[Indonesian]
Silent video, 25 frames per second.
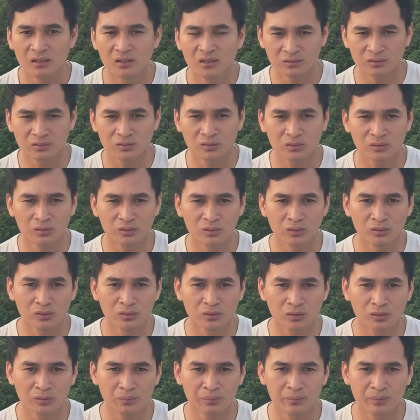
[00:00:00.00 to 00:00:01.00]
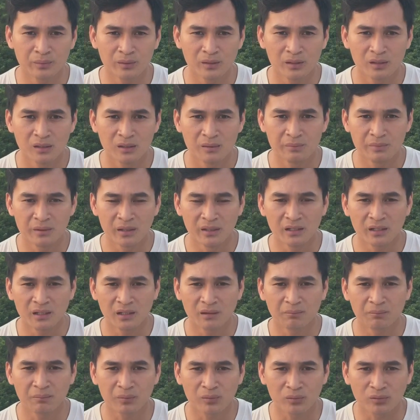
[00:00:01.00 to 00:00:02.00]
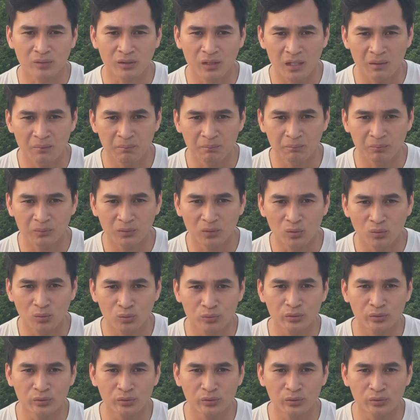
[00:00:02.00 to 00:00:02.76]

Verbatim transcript: untuk biaya program Tokuto